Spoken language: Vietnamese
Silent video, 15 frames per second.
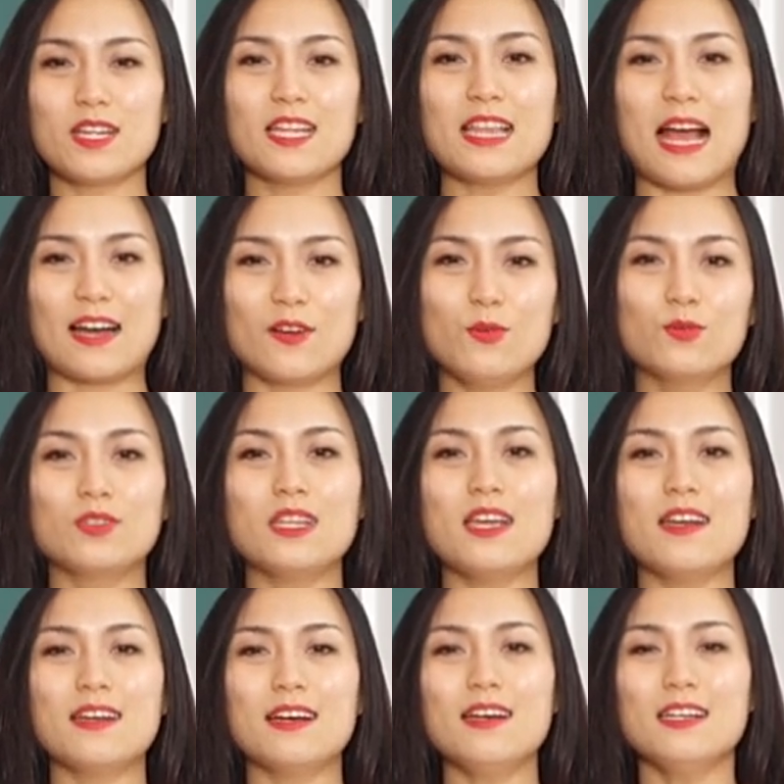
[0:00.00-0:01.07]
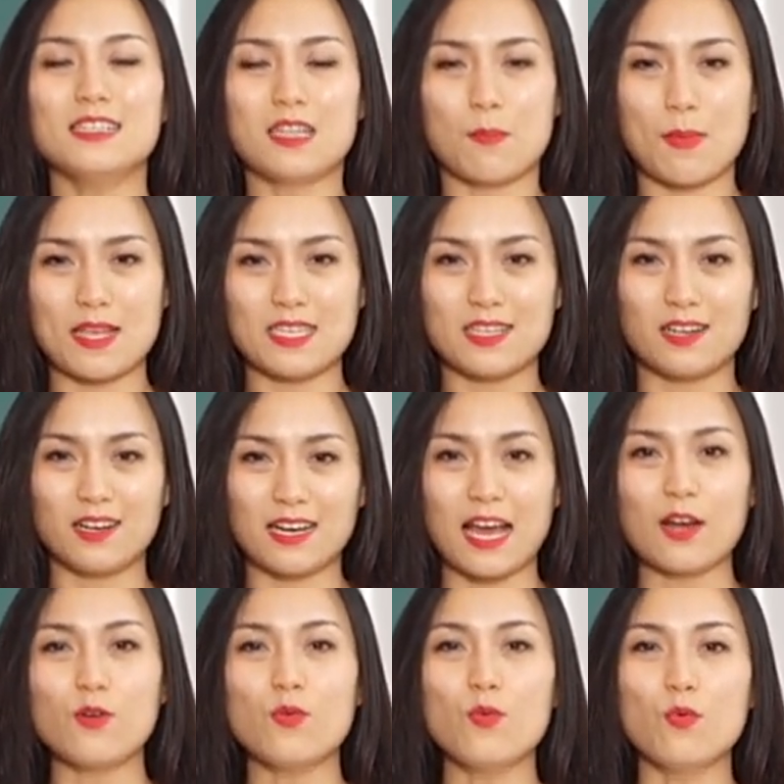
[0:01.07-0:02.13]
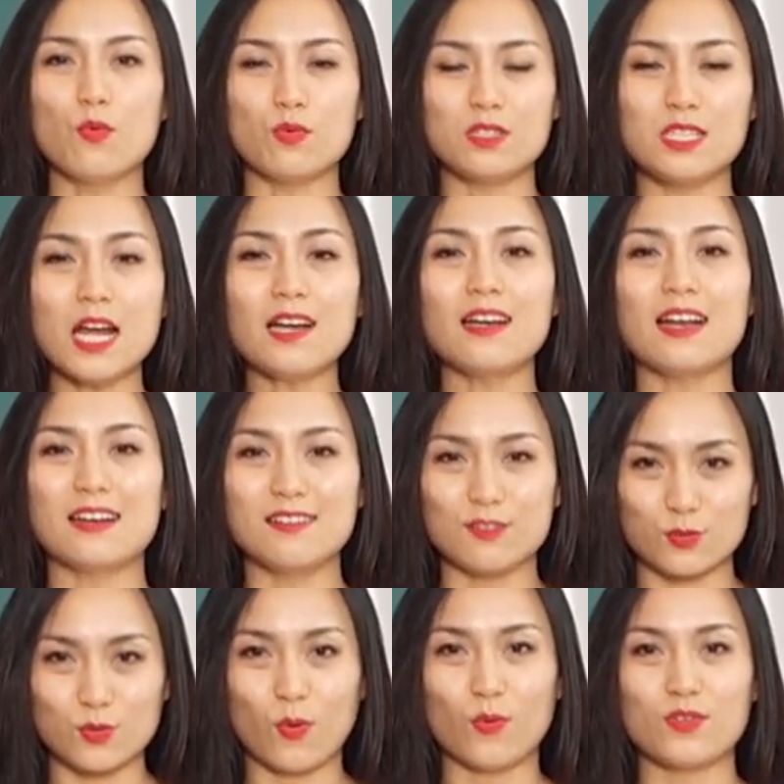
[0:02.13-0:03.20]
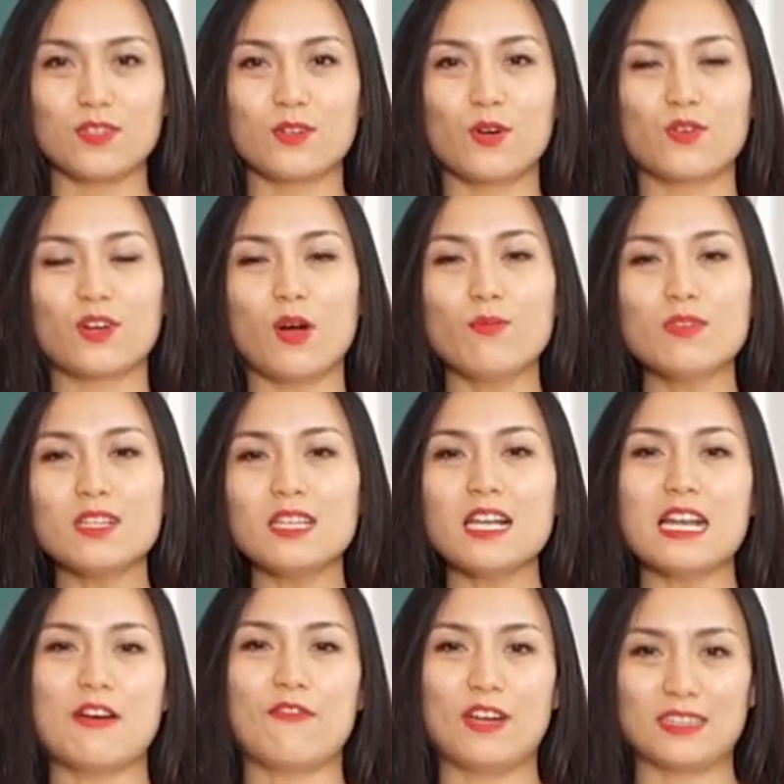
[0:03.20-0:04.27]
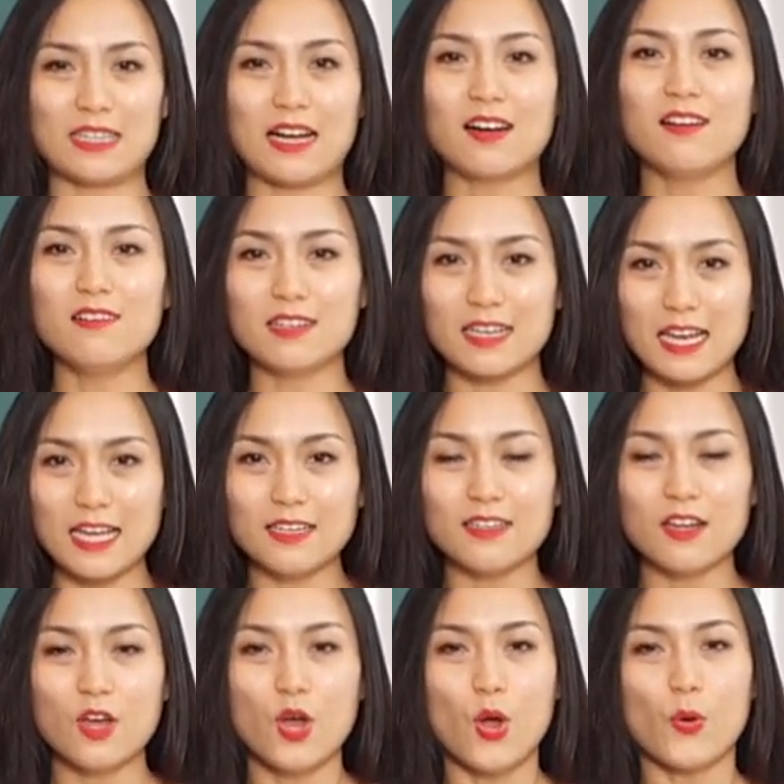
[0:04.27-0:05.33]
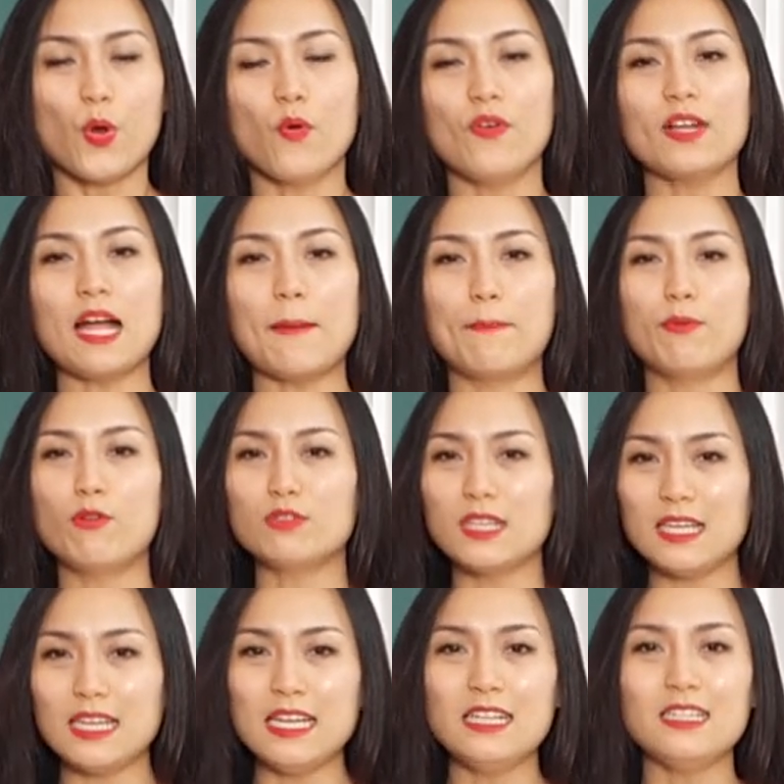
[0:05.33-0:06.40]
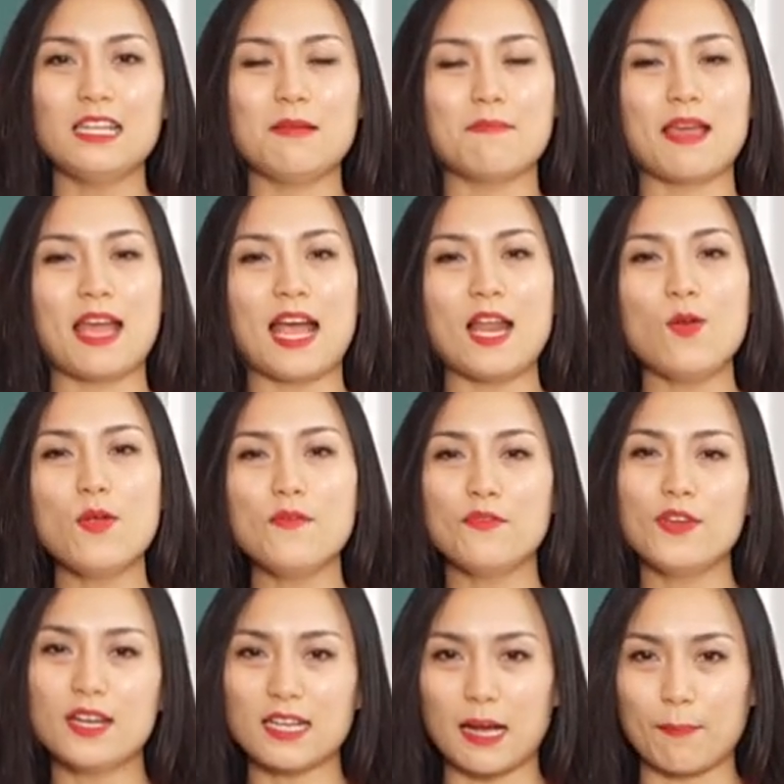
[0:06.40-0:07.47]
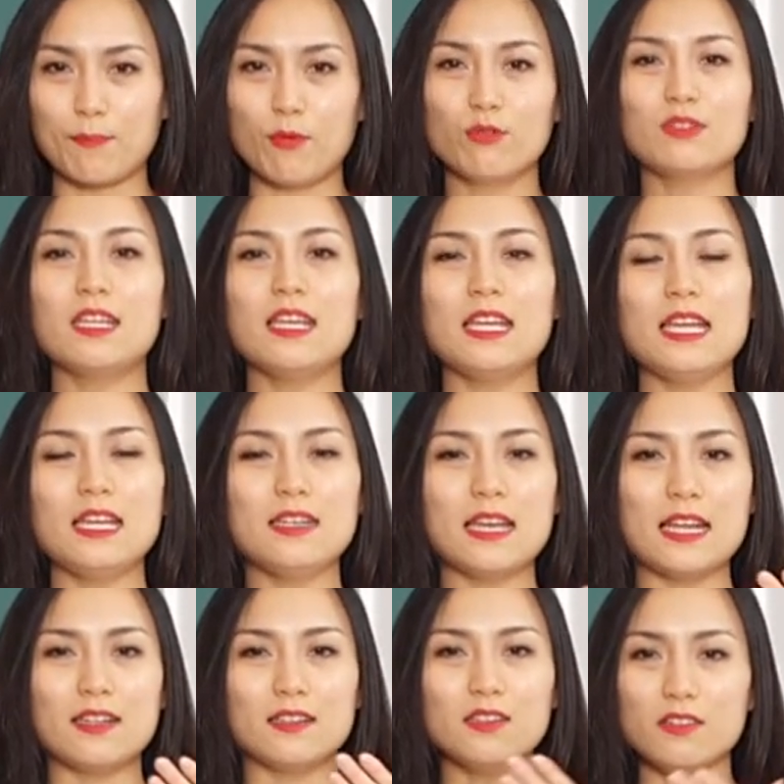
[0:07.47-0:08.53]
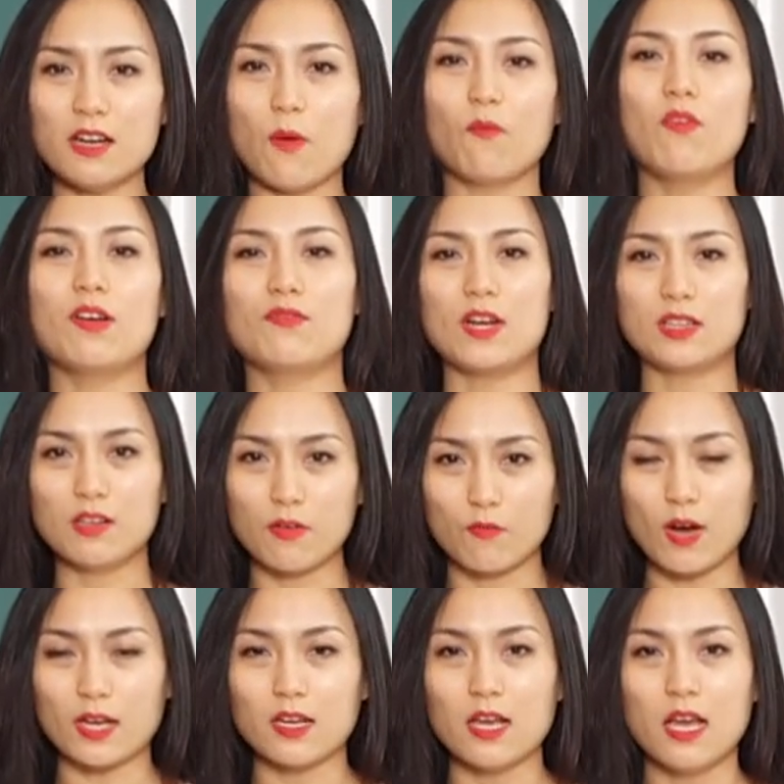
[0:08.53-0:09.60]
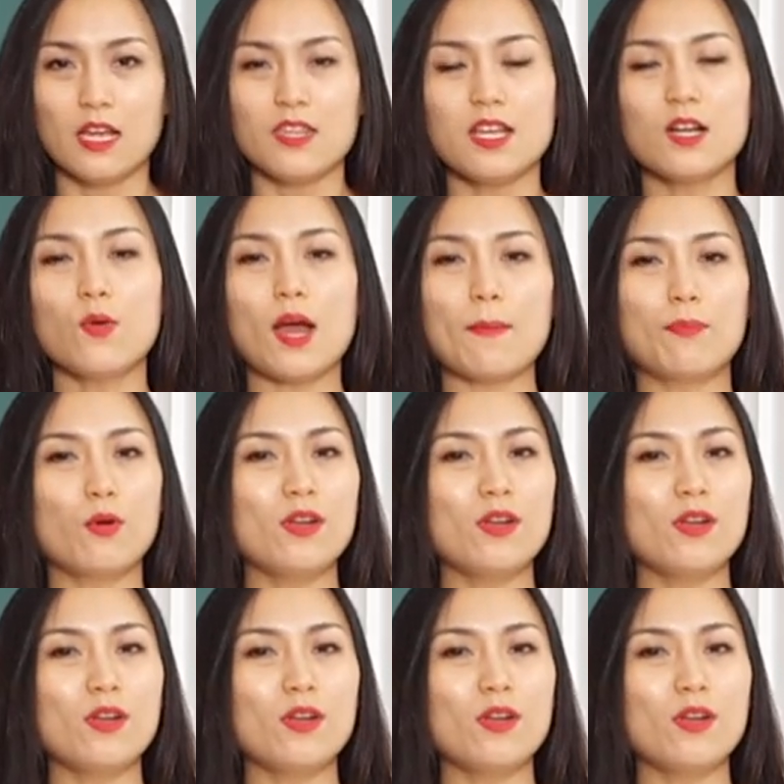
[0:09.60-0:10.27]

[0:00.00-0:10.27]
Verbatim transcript: cái tháng đầu tiên á thì mẹ chỉ cần ăn đủ chất là được rồi chứ còn không nhất thiết là phải tăng lượng lên đối với cả protein thì mẹ hãy luân phiên cả protein đến từ động vật và thực vật những loại